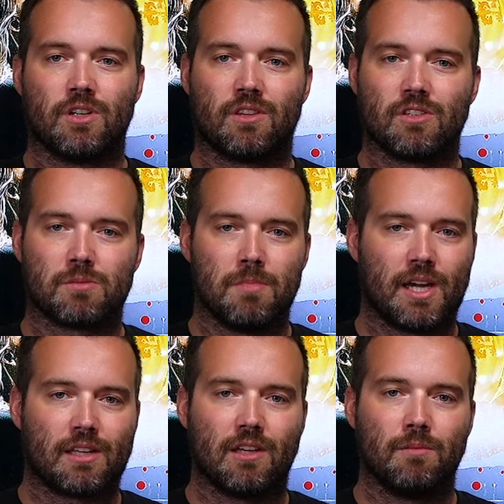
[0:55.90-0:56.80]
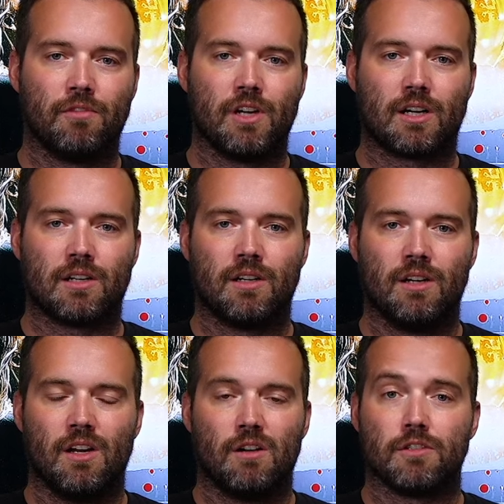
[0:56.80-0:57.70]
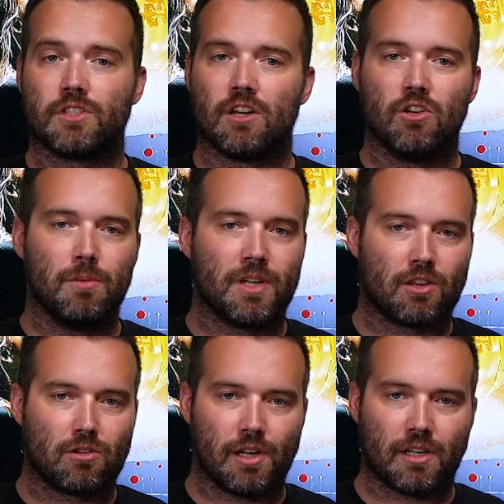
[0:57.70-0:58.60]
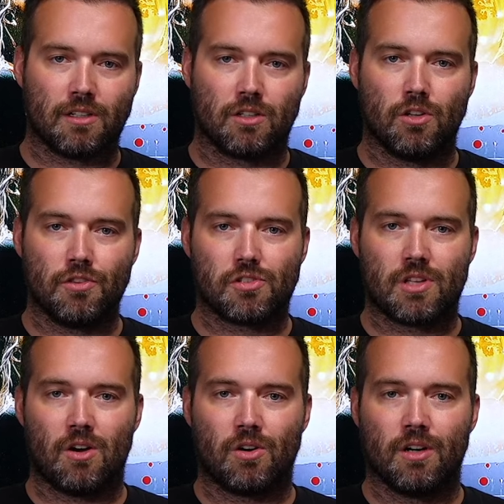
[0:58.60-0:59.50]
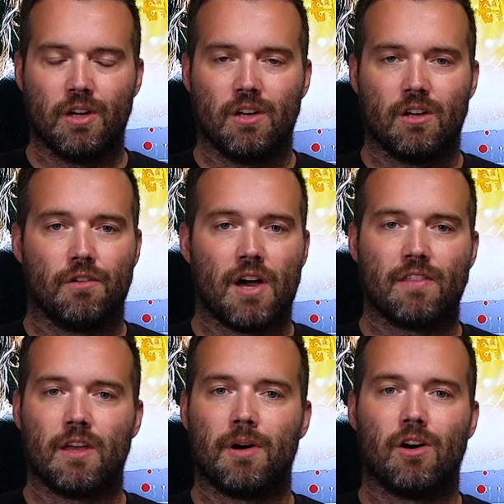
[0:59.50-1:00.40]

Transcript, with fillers: Gottes mächtigen Wirken, von seiner übernatürlichen Gunst auch. Aber wir hatten aber